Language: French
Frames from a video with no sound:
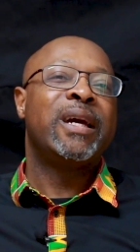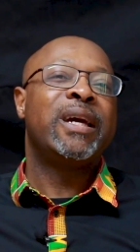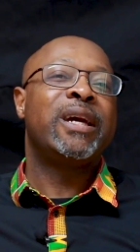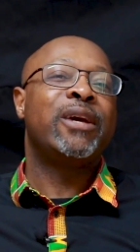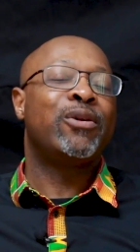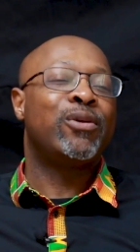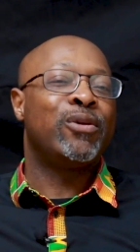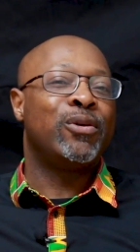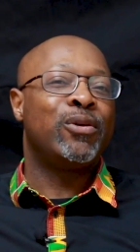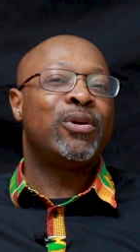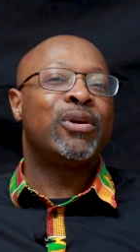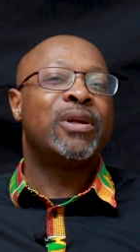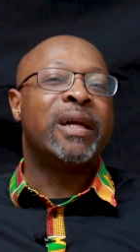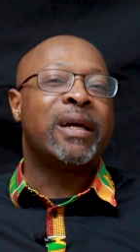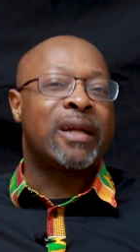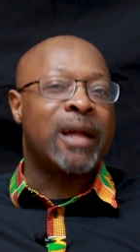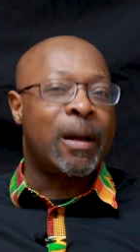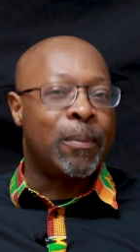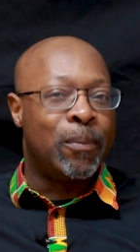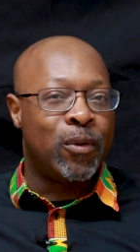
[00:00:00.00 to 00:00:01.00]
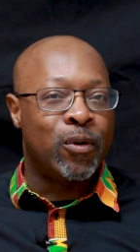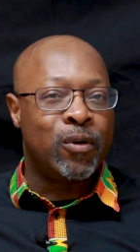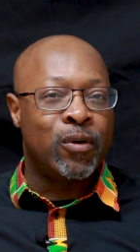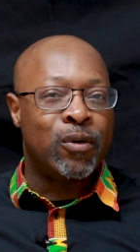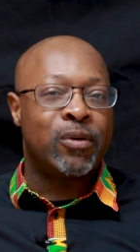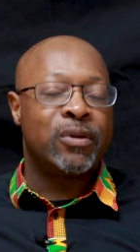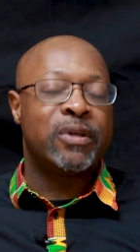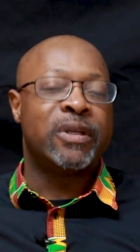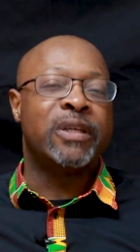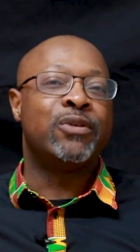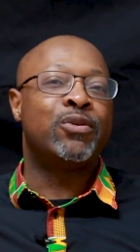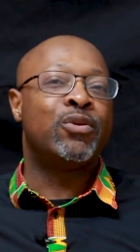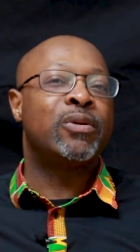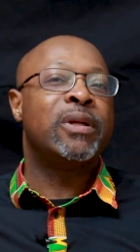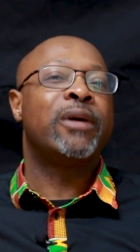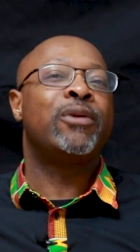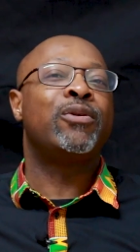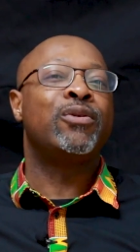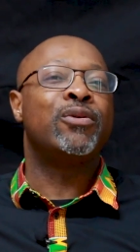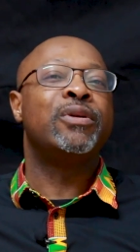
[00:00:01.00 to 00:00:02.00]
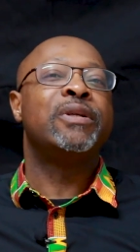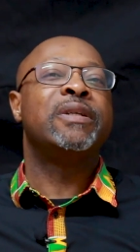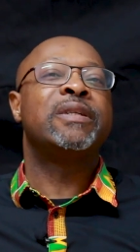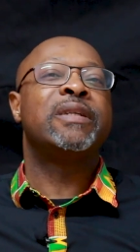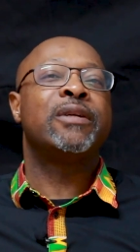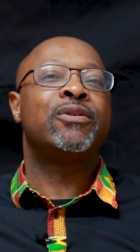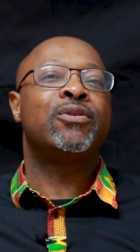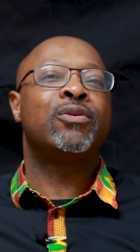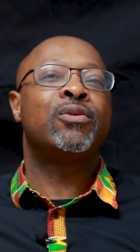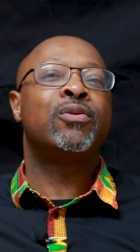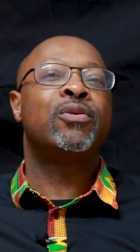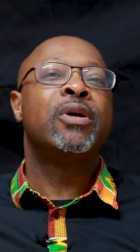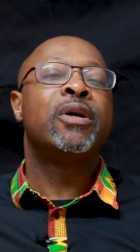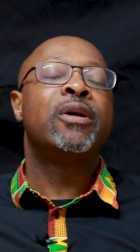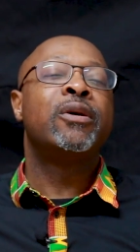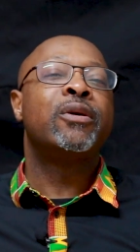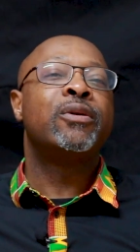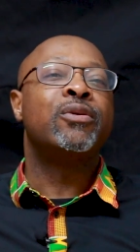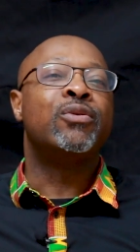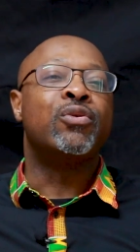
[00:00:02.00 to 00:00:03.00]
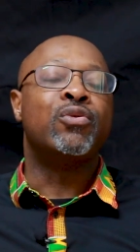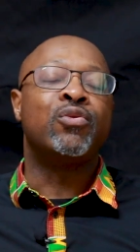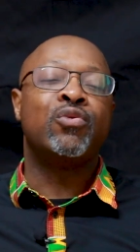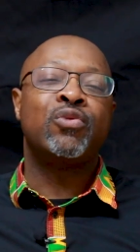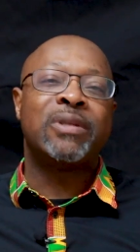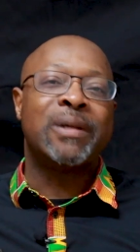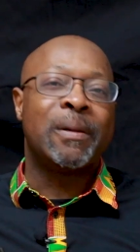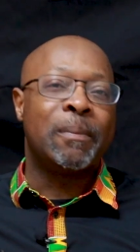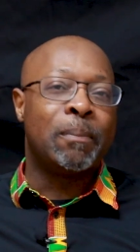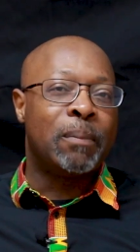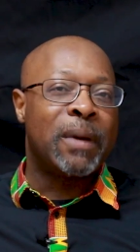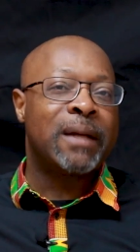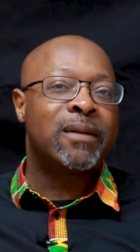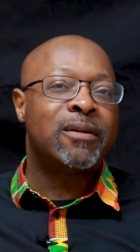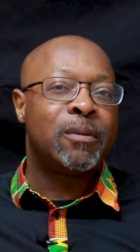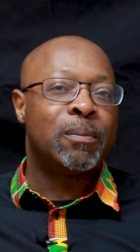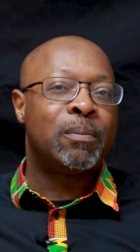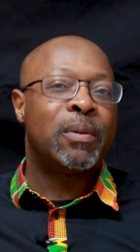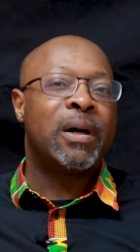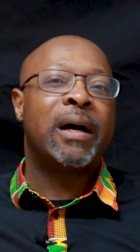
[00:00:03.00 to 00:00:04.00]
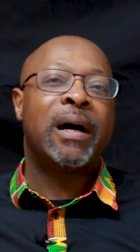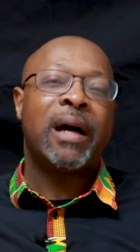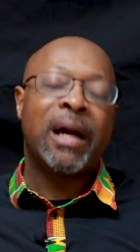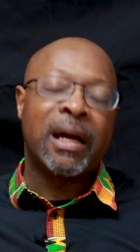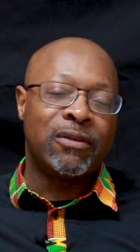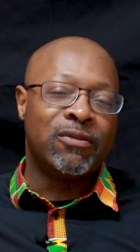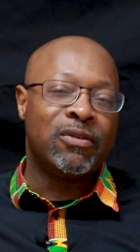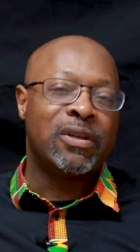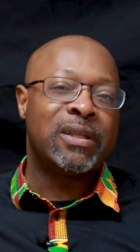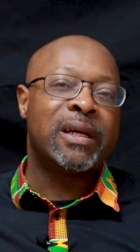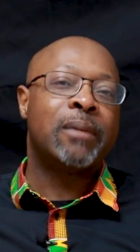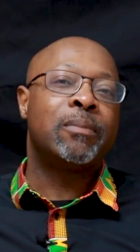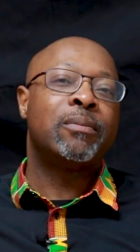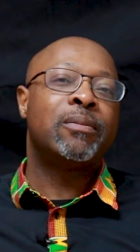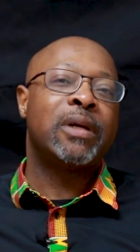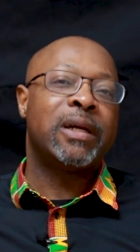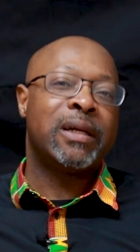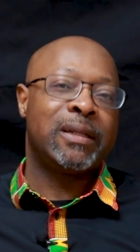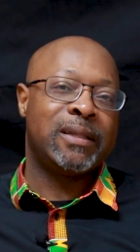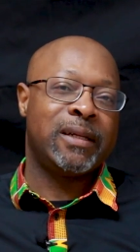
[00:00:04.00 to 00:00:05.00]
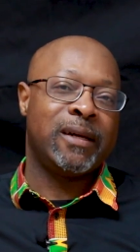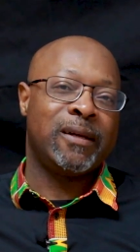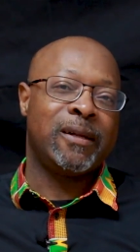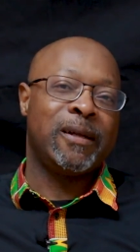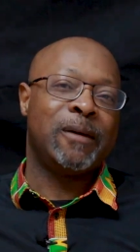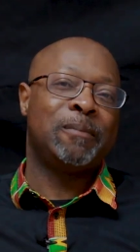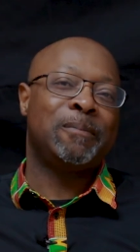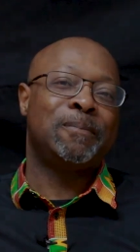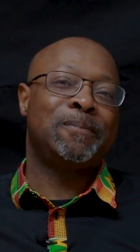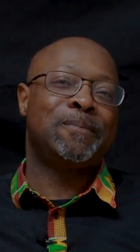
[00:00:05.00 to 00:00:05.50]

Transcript: et que les rapports issus de la colonisation ne nous impactent pas ad vitam aeternam.